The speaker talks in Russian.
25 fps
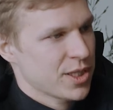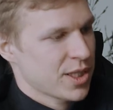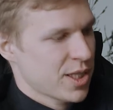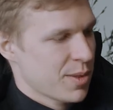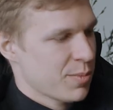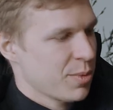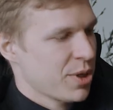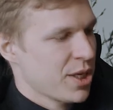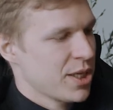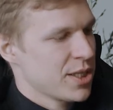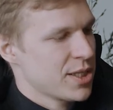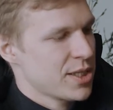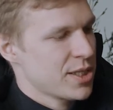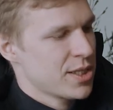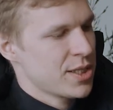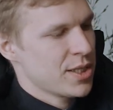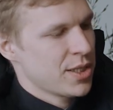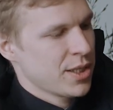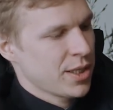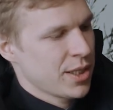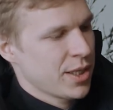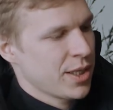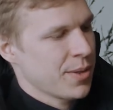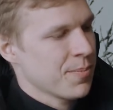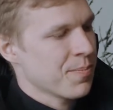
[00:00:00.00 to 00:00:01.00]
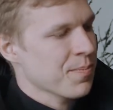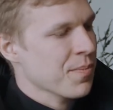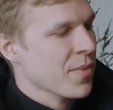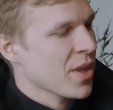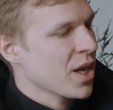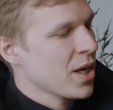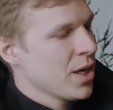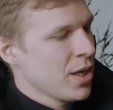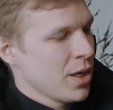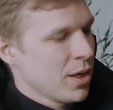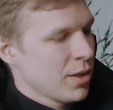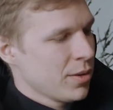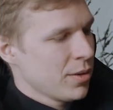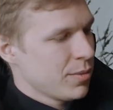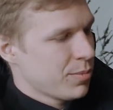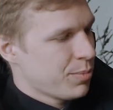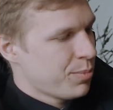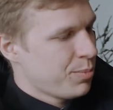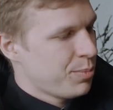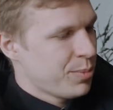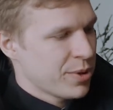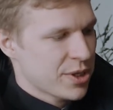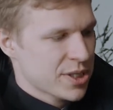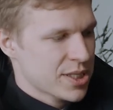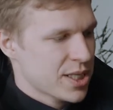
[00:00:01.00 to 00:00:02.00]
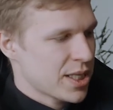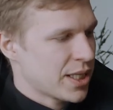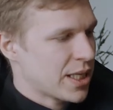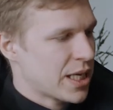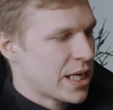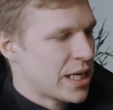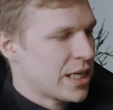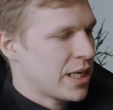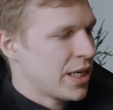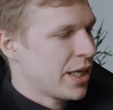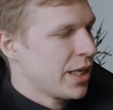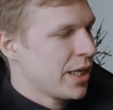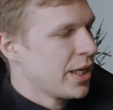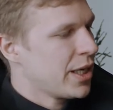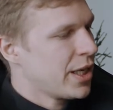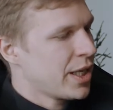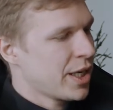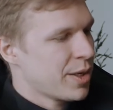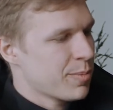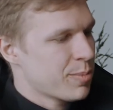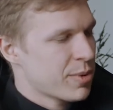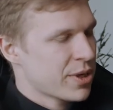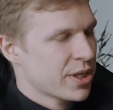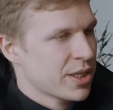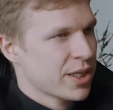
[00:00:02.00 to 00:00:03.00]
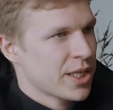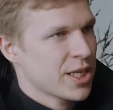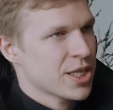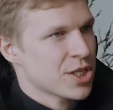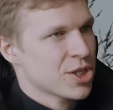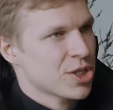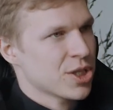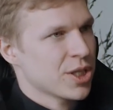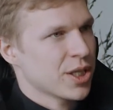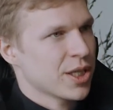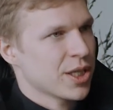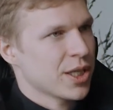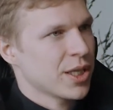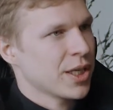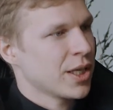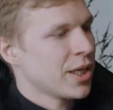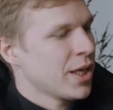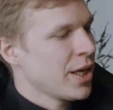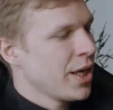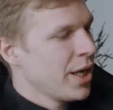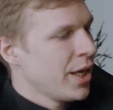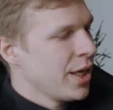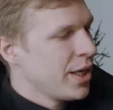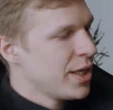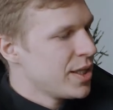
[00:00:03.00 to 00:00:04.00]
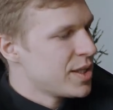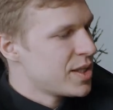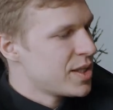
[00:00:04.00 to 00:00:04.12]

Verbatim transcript: Там есть и персональная, и репортажная, и